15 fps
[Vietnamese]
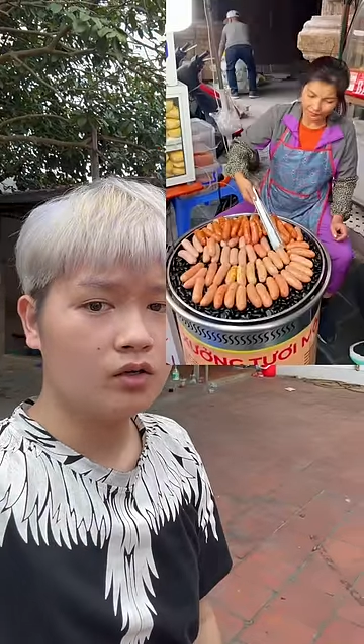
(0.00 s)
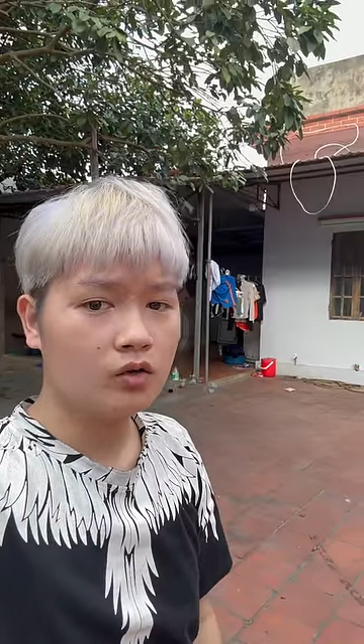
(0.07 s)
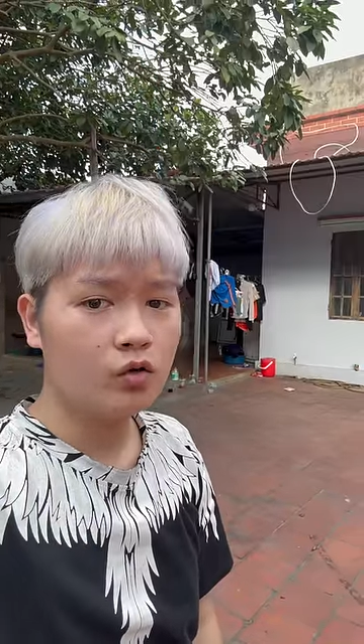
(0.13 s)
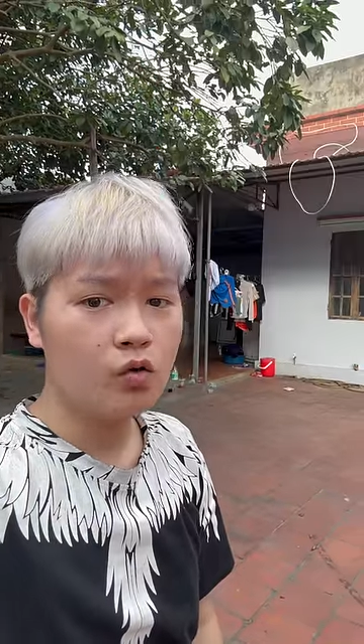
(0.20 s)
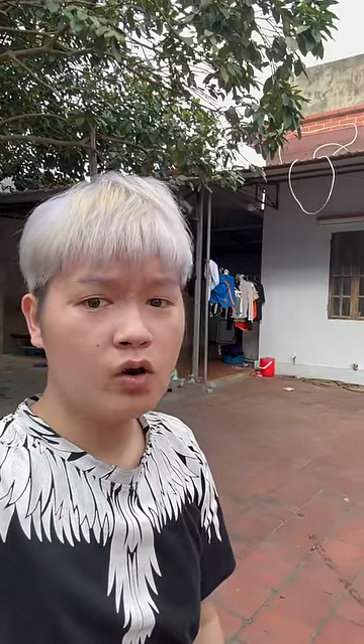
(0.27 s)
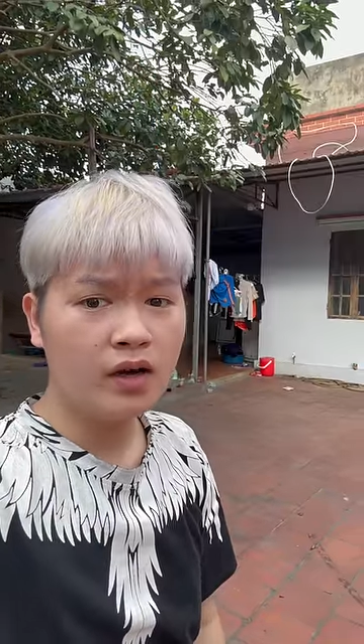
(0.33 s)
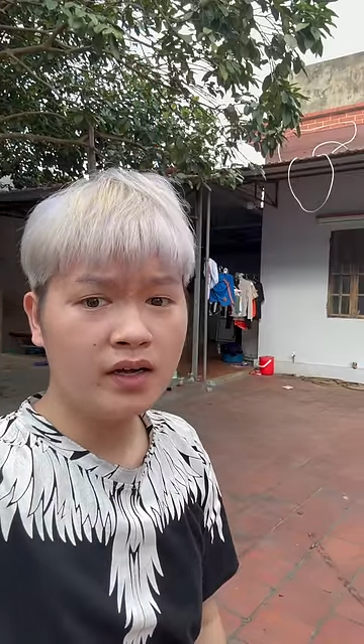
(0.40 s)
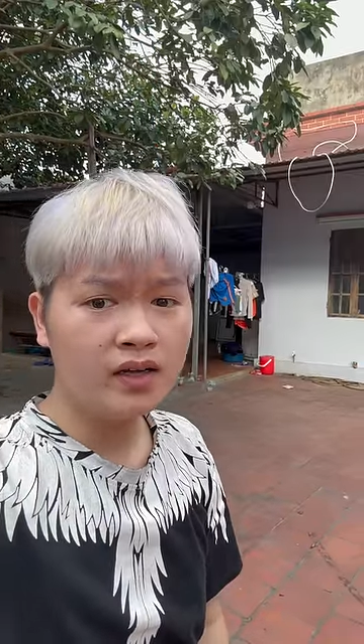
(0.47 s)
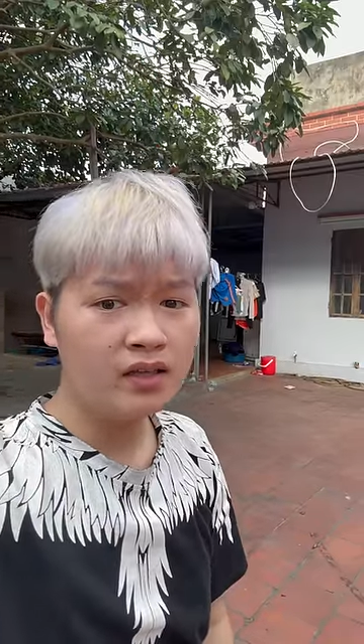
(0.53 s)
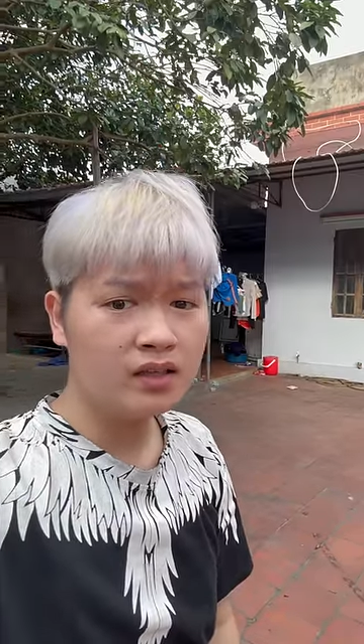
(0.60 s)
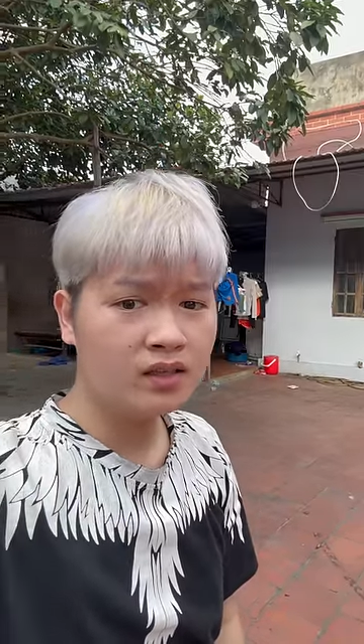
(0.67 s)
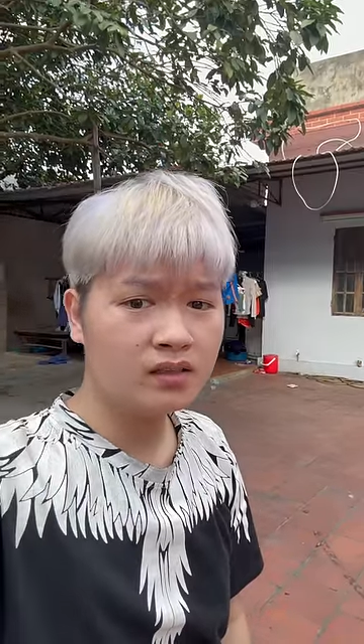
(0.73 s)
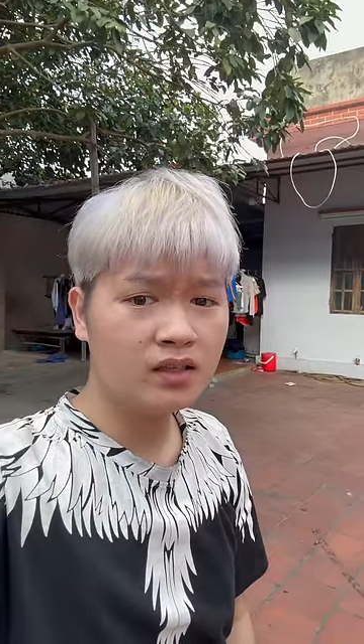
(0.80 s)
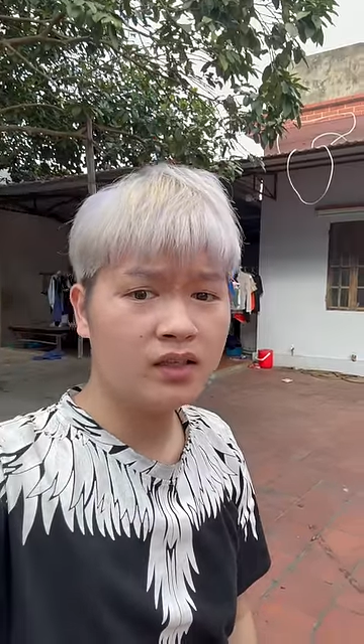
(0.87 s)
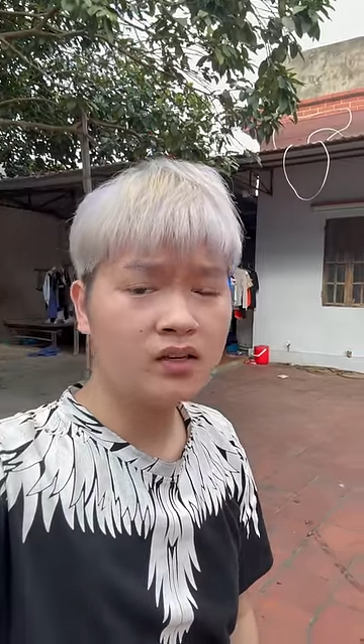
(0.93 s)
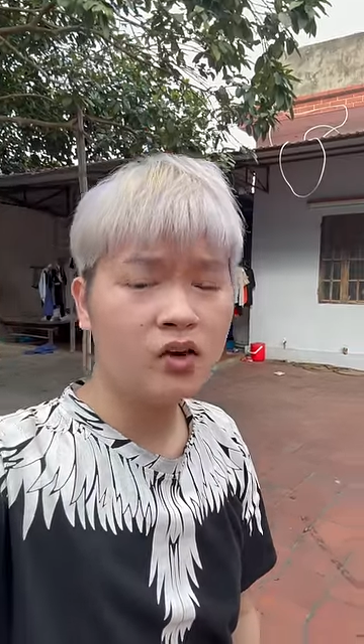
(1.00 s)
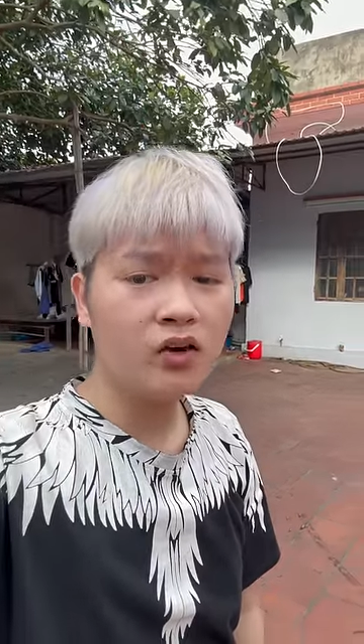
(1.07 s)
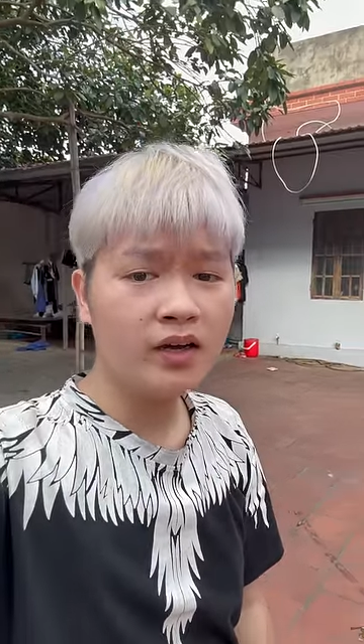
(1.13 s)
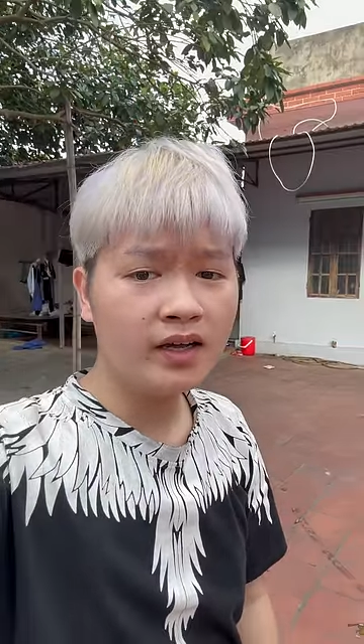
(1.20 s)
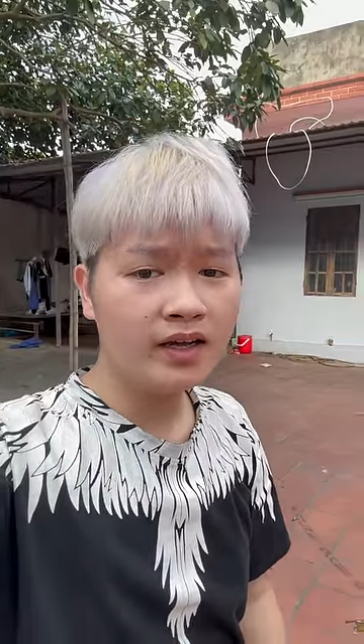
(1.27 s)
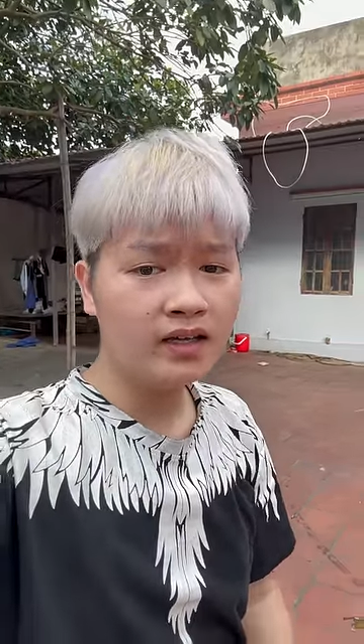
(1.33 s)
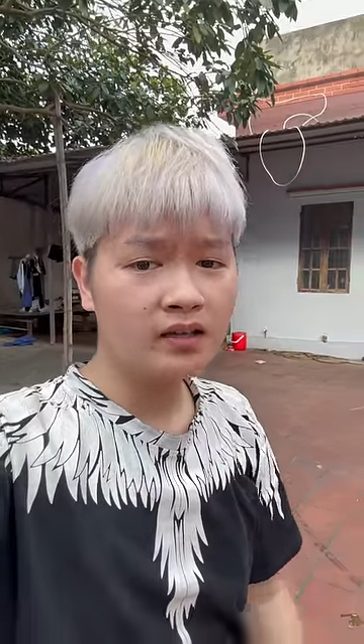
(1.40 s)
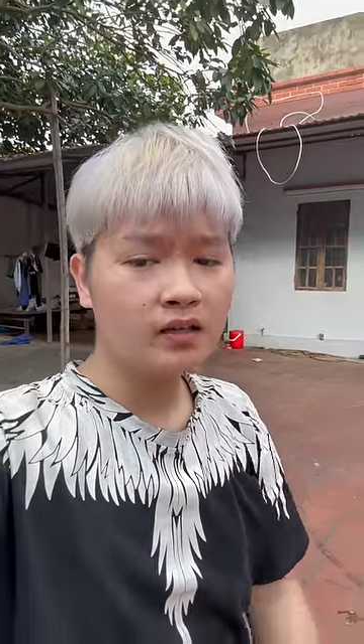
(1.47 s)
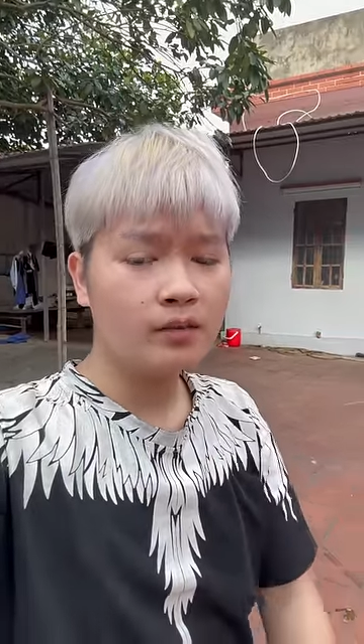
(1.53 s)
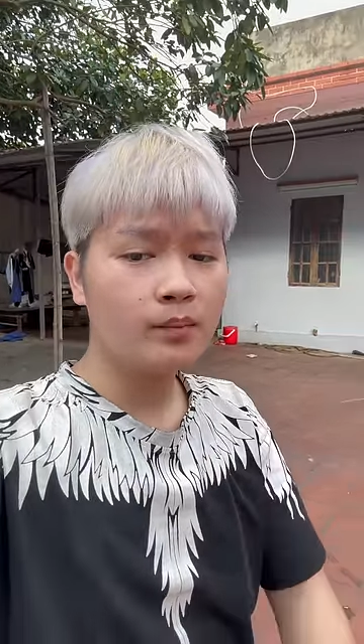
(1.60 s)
Ui, nhìn ngon đấy.